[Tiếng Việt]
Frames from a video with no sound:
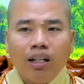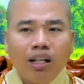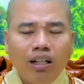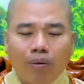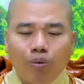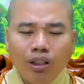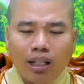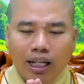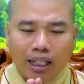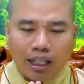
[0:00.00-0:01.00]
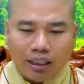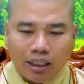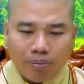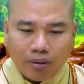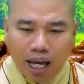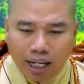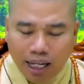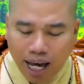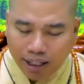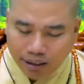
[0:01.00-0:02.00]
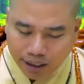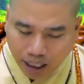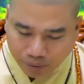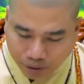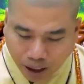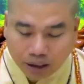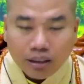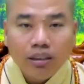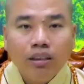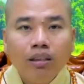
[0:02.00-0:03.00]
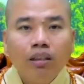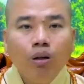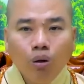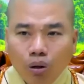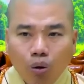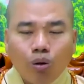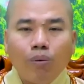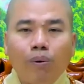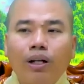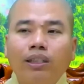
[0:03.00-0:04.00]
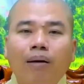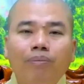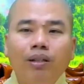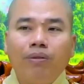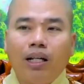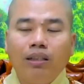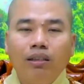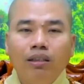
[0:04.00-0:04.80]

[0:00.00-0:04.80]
cứ gặp quý thầy là chắp tay ai với đà phật luôn luôn có một cái tâm như vậy